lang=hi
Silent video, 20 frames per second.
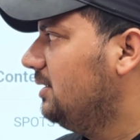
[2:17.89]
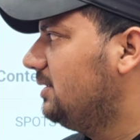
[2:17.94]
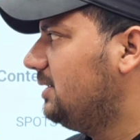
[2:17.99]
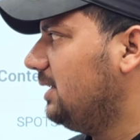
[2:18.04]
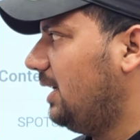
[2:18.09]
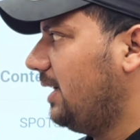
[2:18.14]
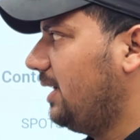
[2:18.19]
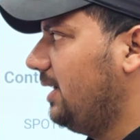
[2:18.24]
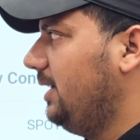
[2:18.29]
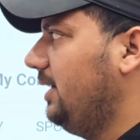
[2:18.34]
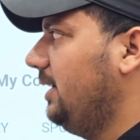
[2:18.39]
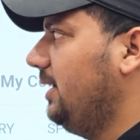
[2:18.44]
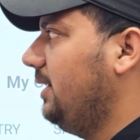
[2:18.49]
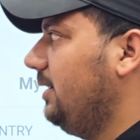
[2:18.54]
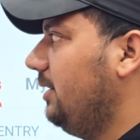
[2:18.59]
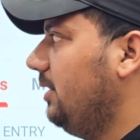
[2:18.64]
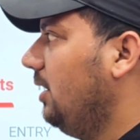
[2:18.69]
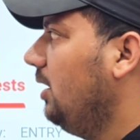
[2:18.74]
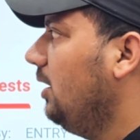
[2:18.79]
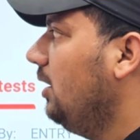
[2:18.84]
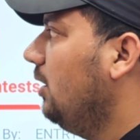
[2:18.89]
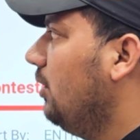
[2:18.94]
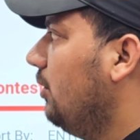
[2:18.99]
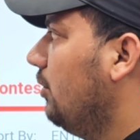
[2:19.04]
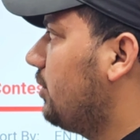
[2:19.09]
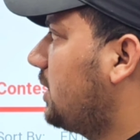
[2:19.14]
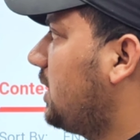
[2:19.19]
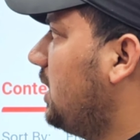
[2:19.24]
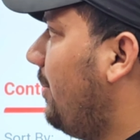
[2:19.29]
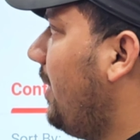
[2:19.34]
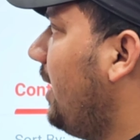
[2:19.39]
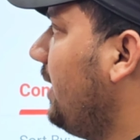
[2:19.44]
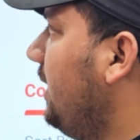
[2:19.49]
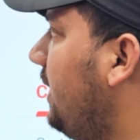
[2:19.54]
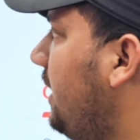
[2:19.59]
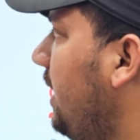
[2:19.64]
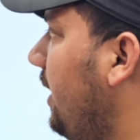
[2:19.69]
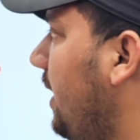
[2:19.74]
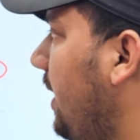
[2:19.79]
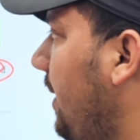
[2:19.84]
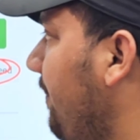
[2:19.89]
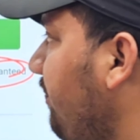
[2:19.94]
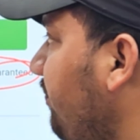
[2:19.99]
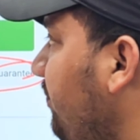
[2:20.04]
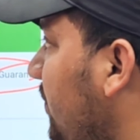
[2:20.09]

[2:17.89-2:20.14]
जा रहे हैं उसके बाद देखिएगा